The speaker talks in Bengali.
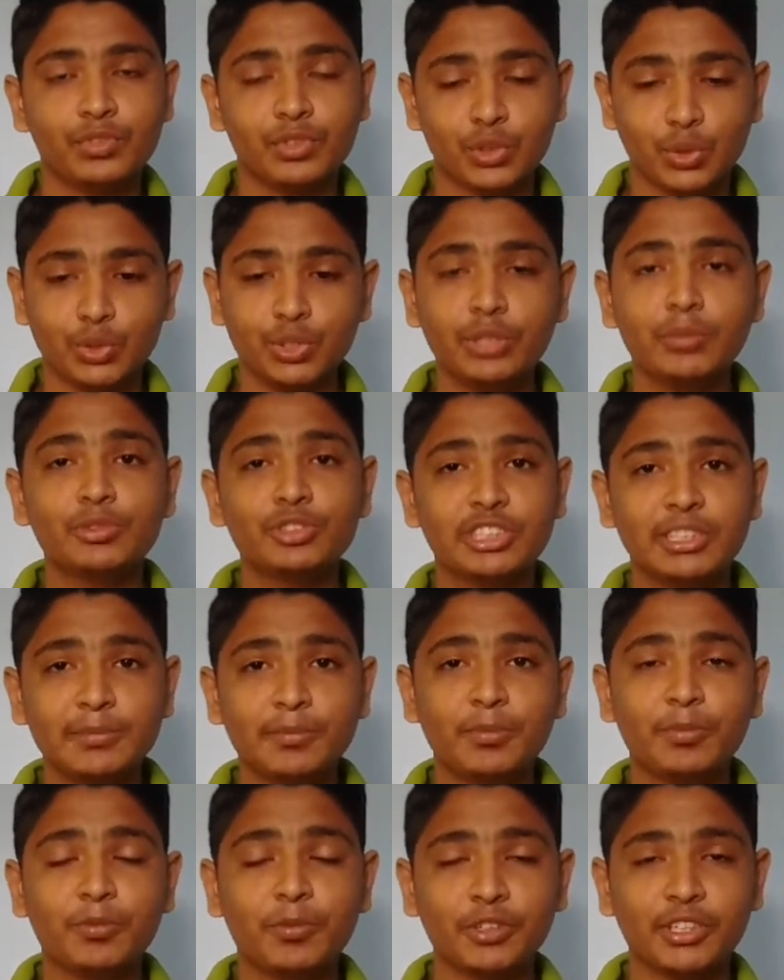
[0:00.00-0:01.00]
যদিও মুসলিম
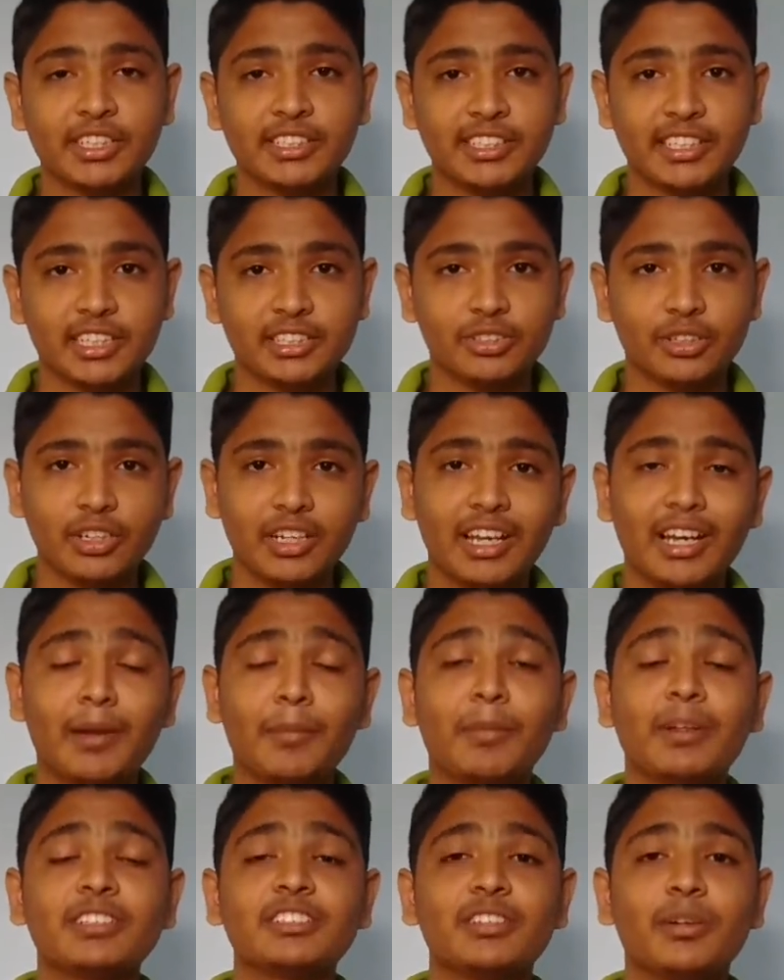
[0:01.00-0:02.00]
প্রধান দেশ হয়
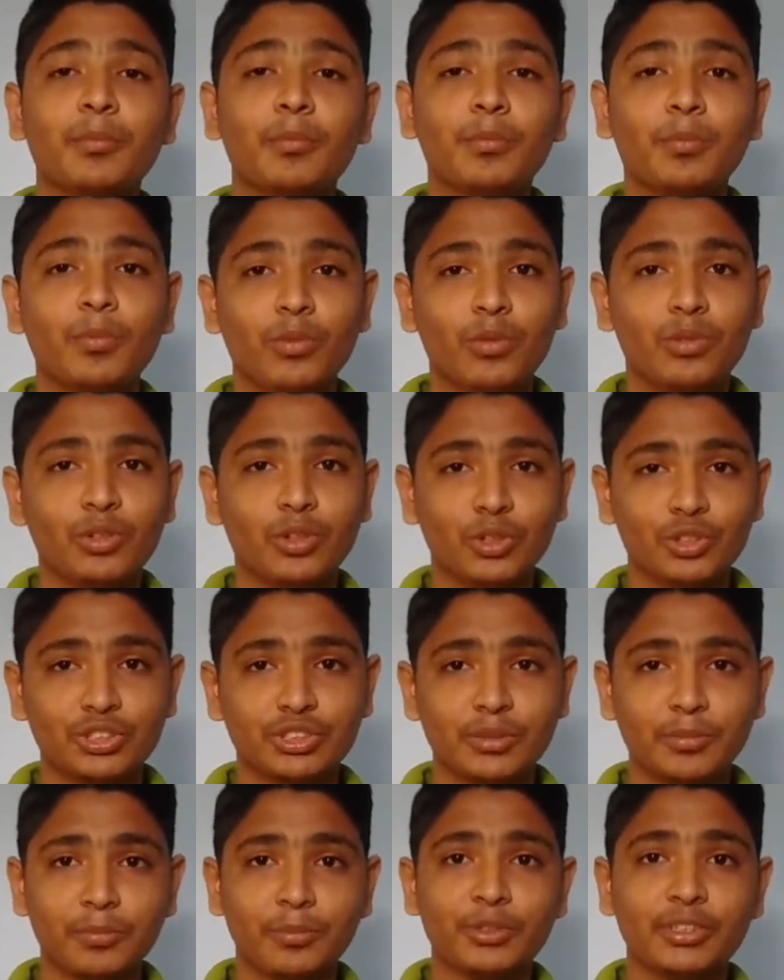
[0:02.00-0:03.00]
আমরা
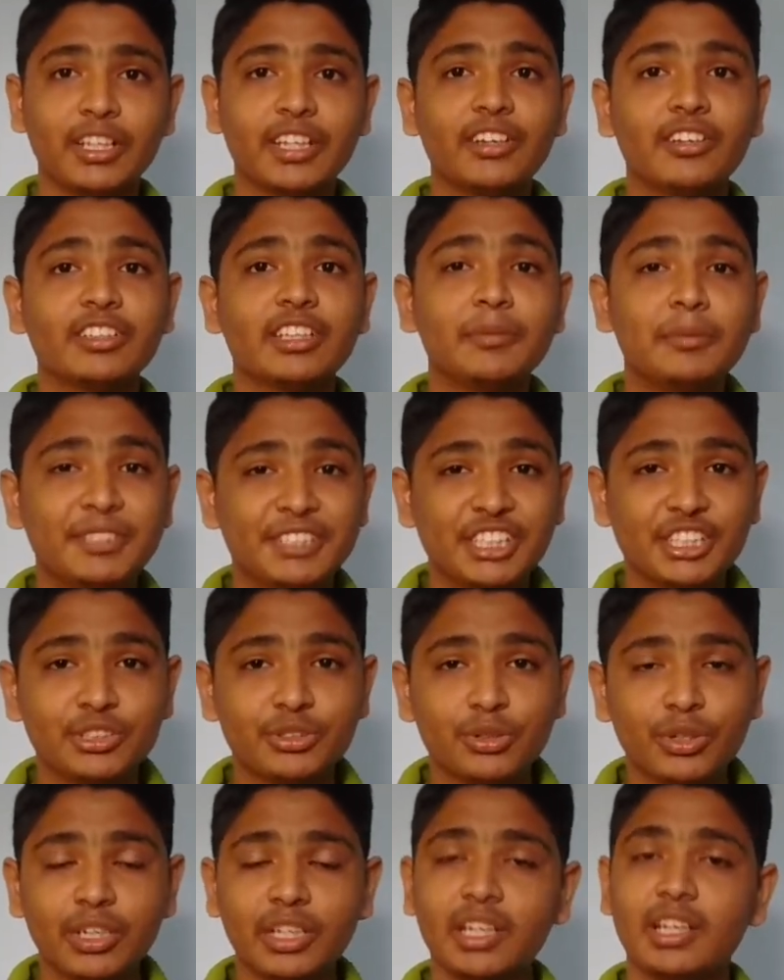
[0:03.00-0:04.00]
অসাম্প্রদায়িকতায় বিশ্বাস
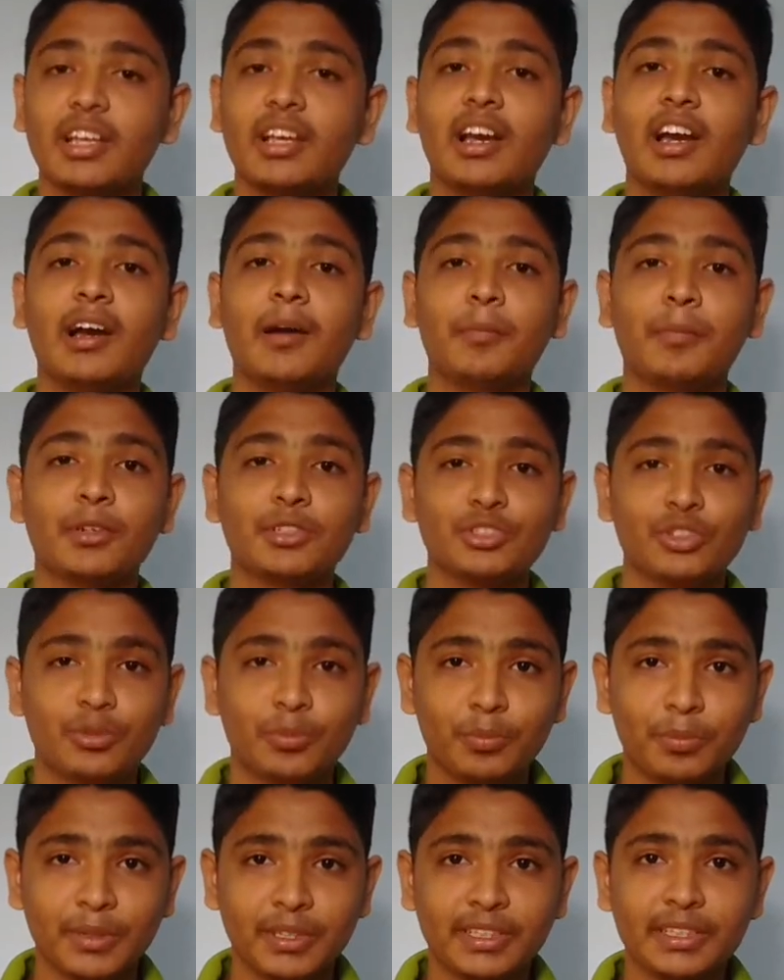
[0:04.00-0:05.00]
করি আমরা
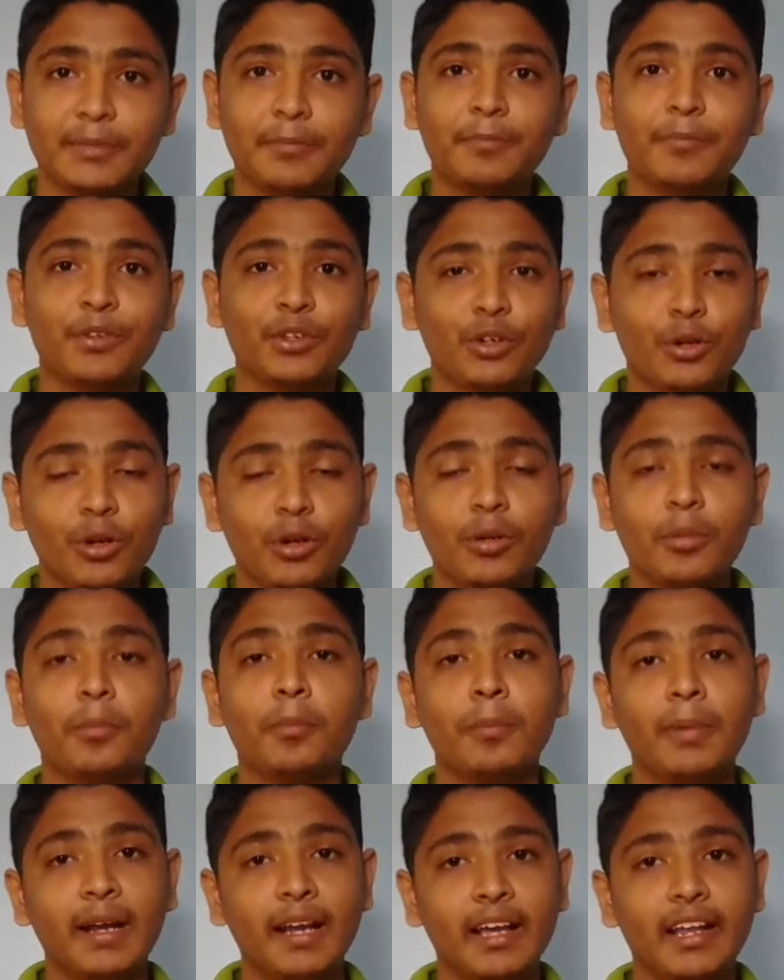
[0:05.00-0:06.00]
সম্প্রীতিপ্রিয়
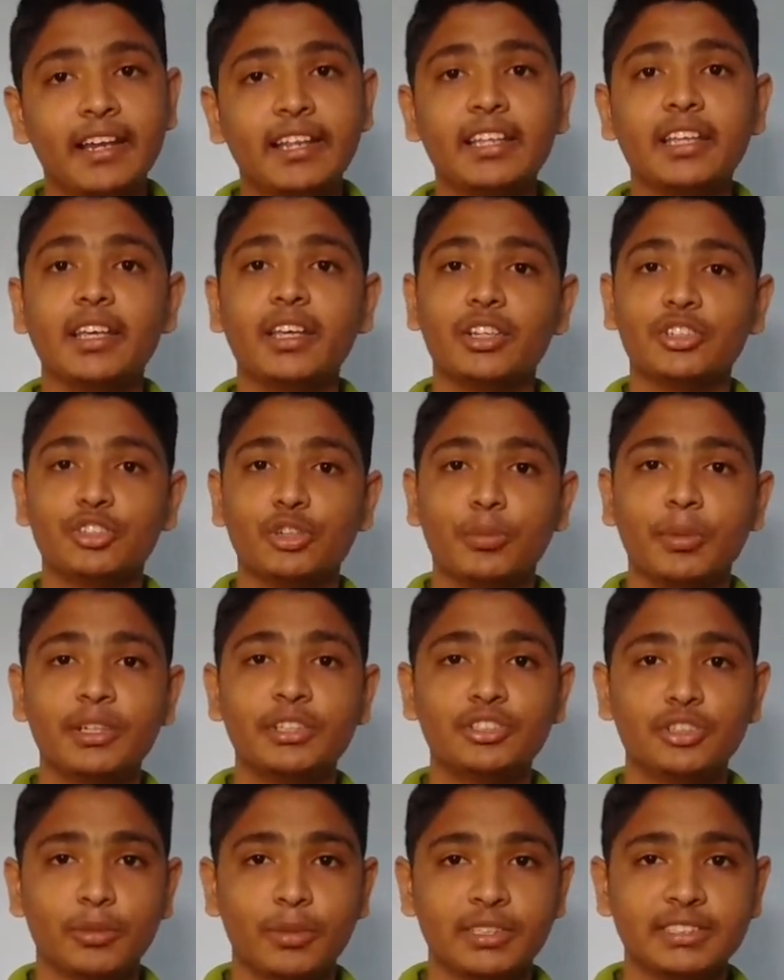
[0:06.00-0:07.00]
বাঙালি সবাই
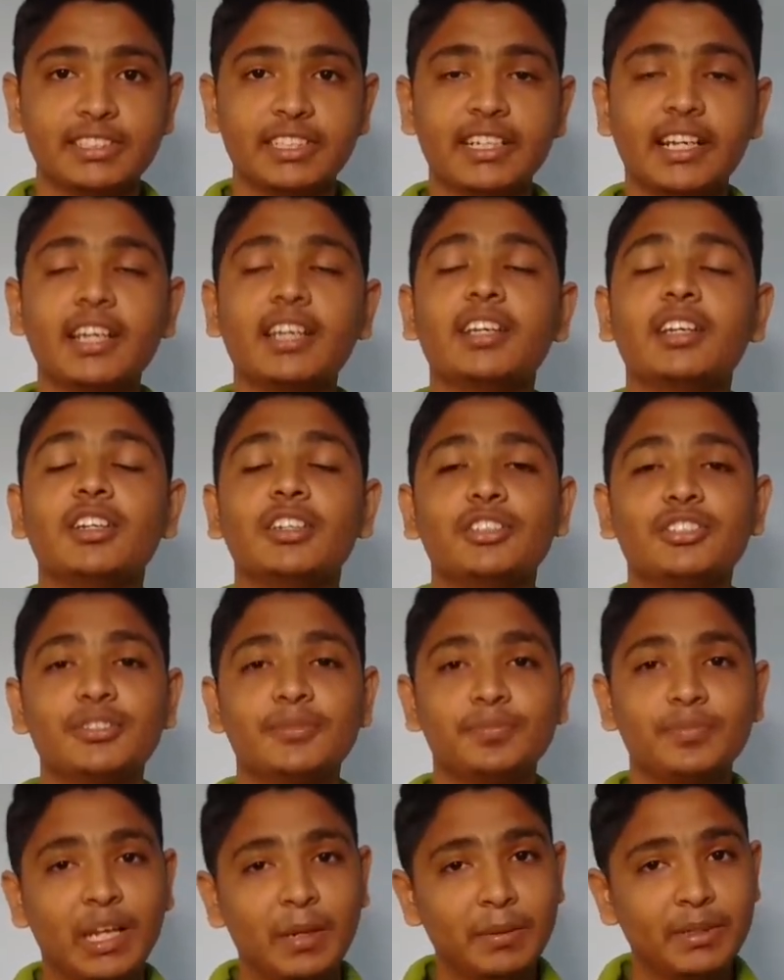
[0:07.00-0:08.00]
সবার জায়গায়
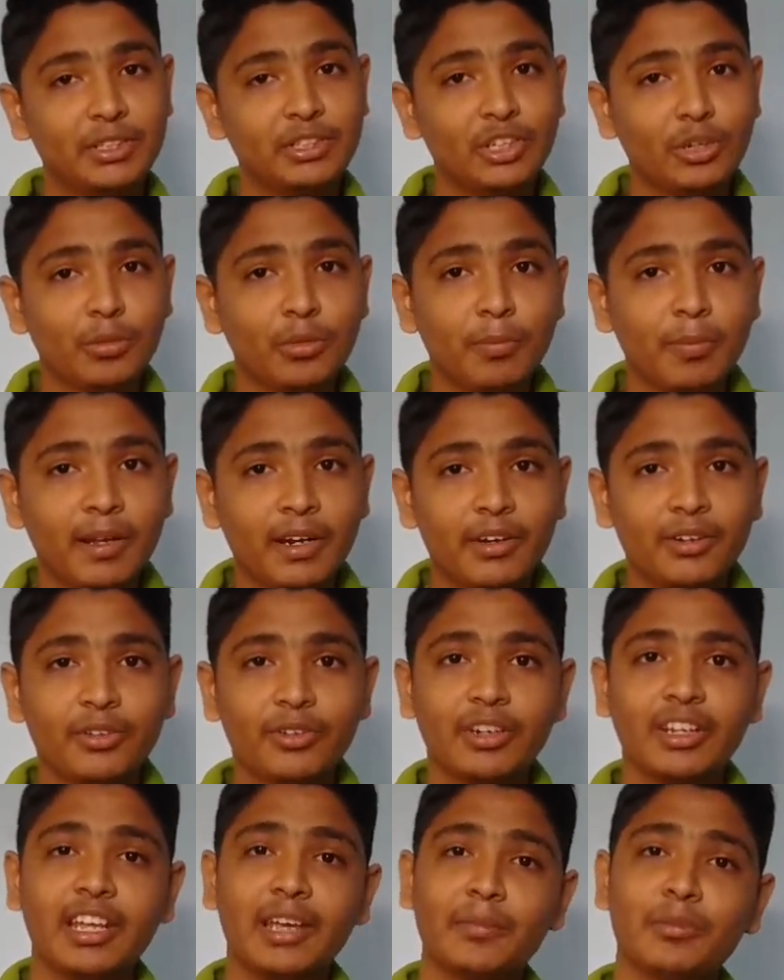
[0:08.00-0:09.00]
আমাদের ধর্ম পালন
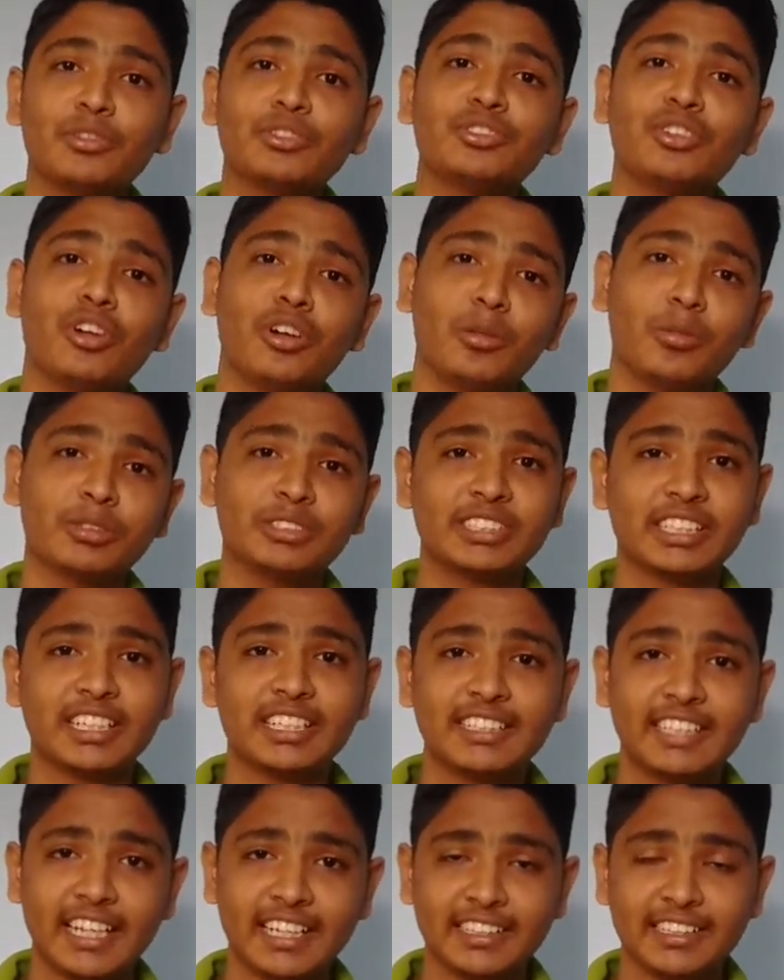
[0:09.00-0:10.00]
করি এবং
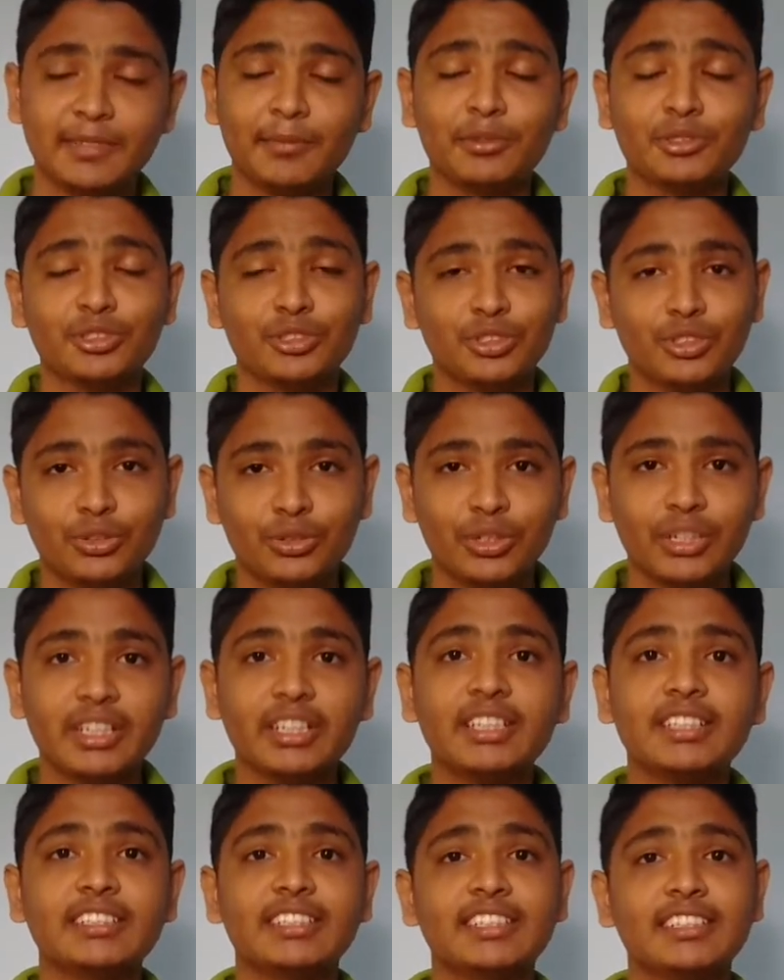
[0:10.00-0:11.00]
সহাবস্থানে থাকতে পছন্দ করি
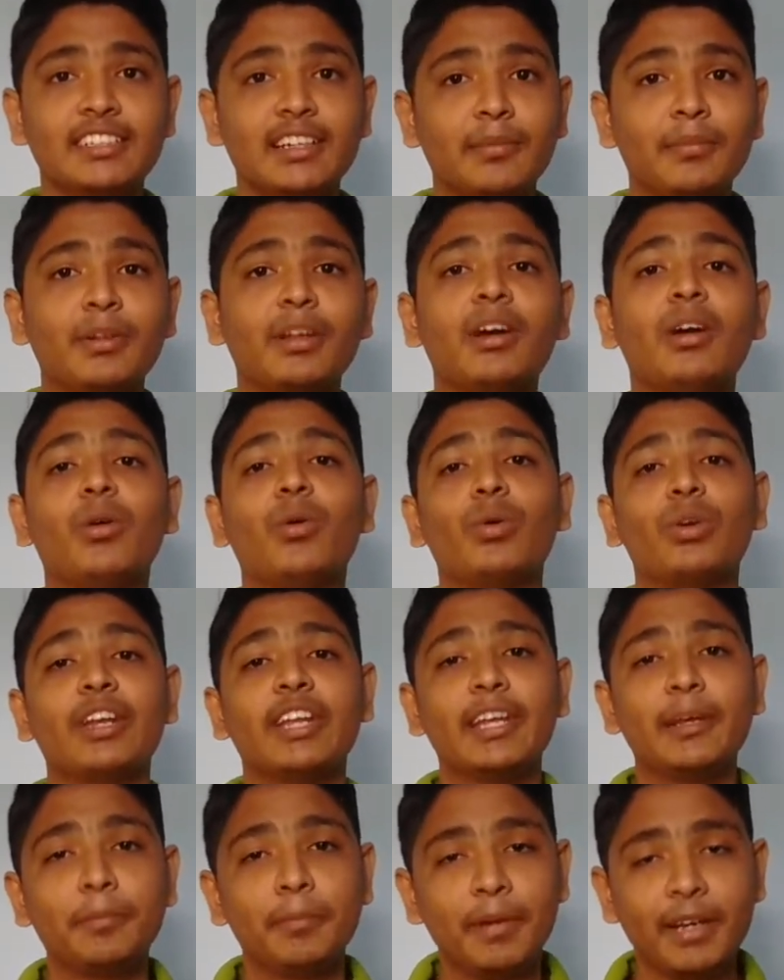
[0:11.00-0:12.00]
যেটা আমরা
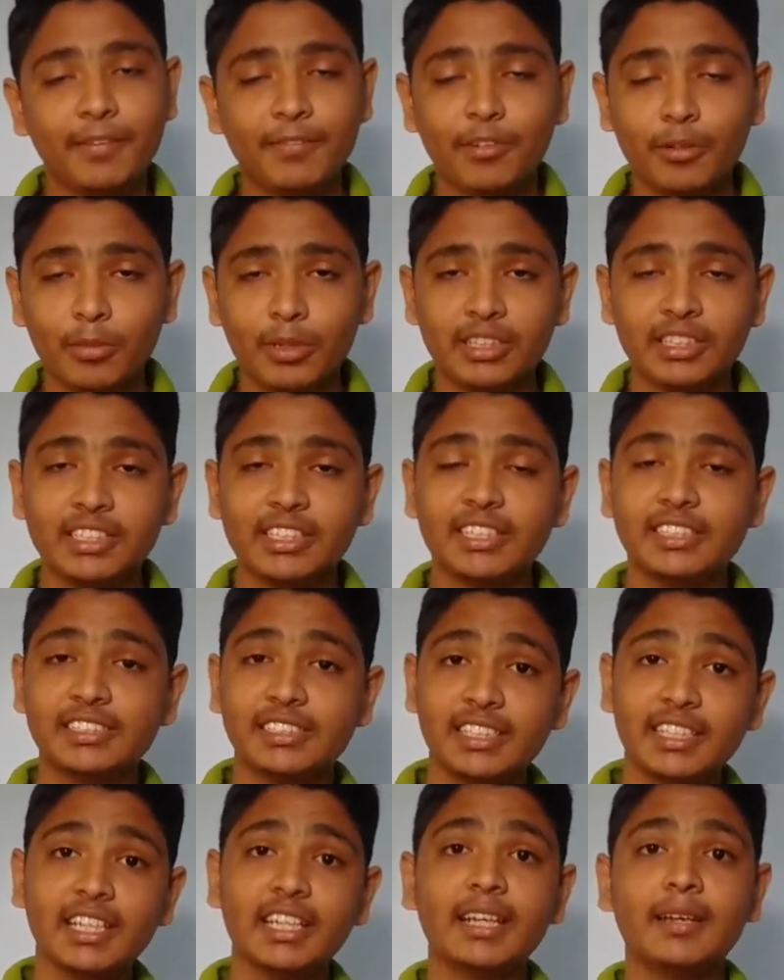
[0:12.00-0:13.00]
অনেকবার প্রমাণ দিয়েছি